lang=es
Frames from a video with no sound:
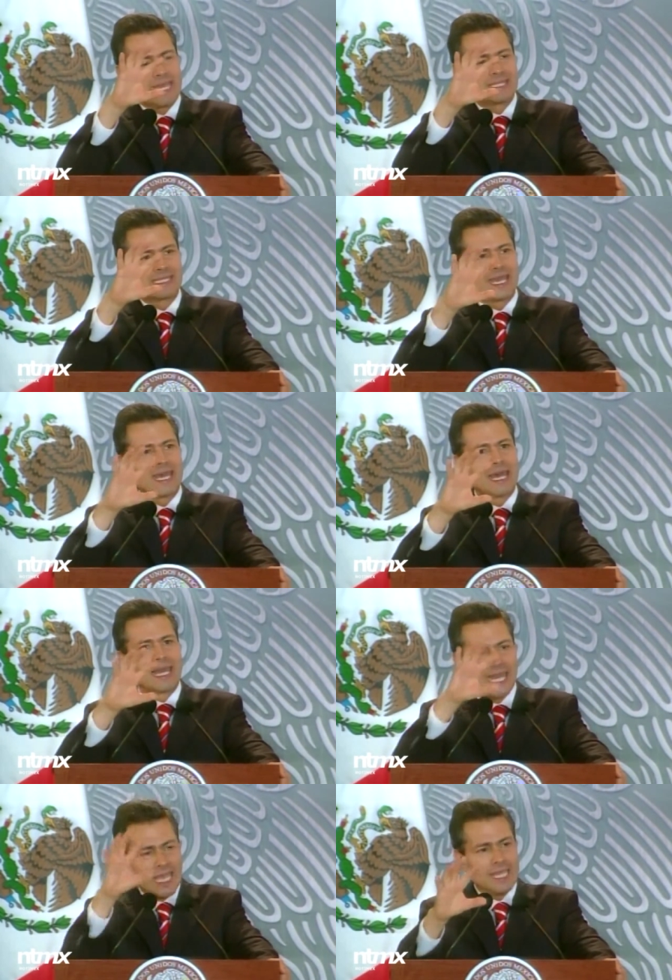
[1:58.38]

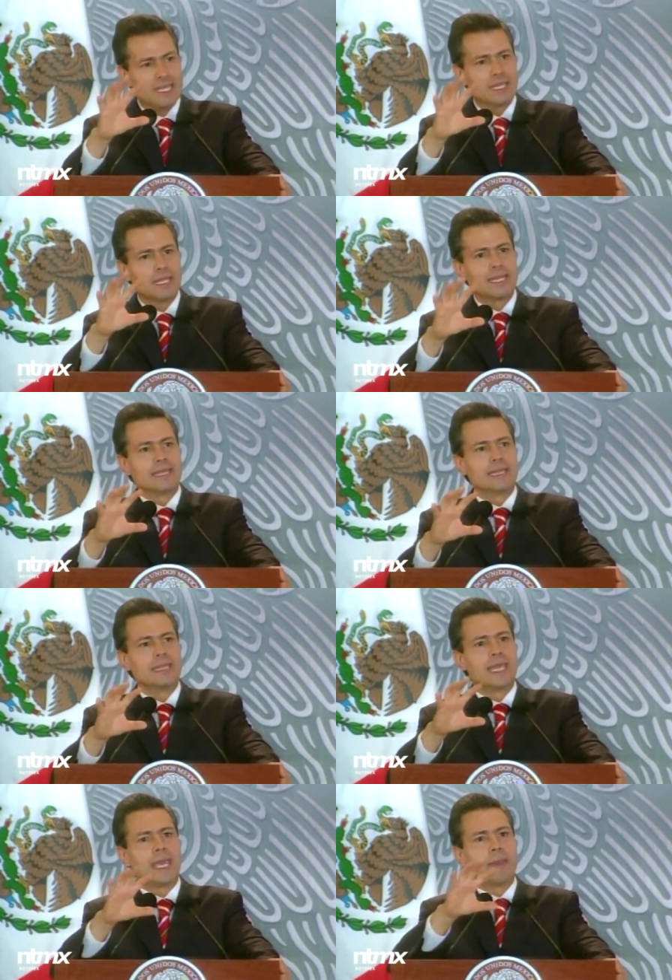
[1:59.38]
esta ley
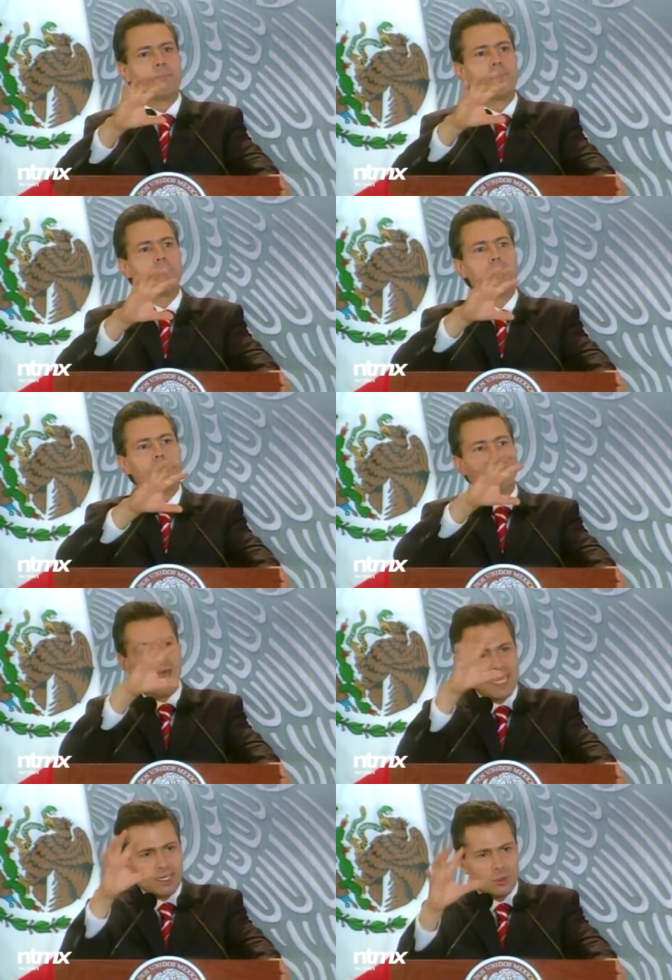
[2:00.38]
dé
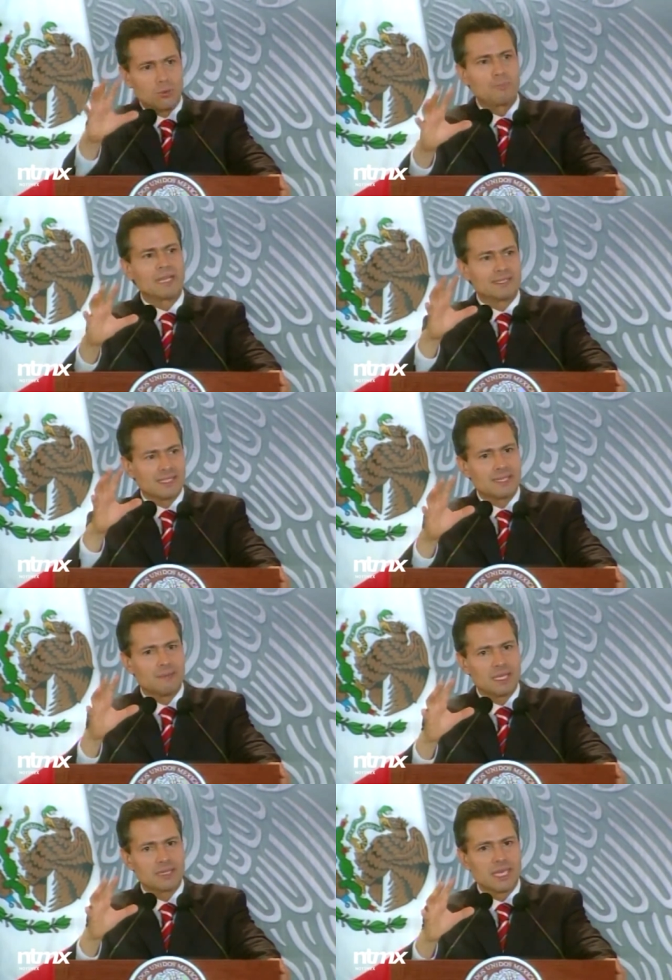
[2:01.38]
marco
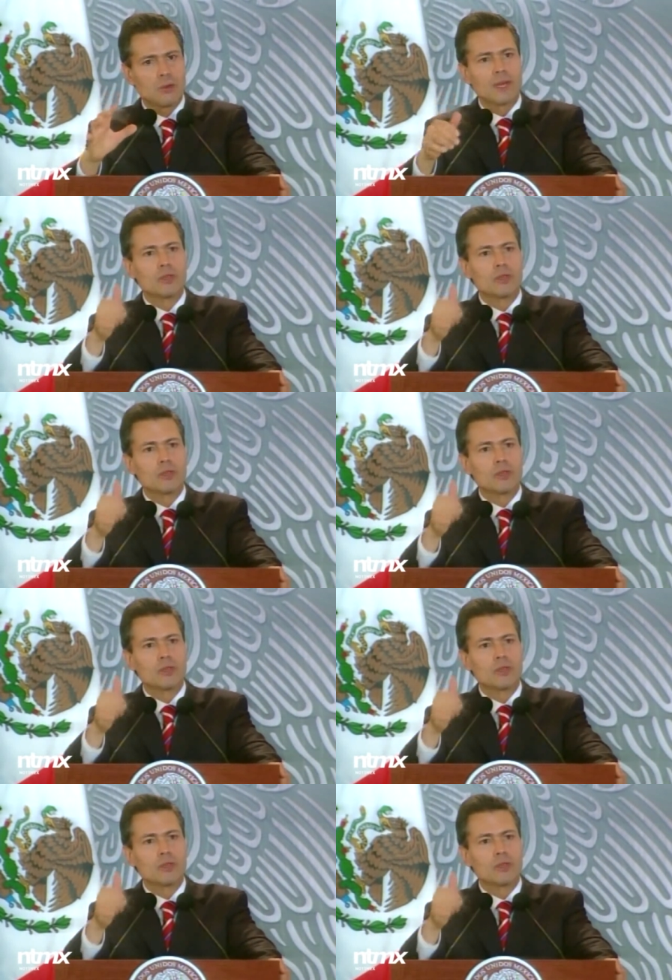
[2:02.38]
precisamente a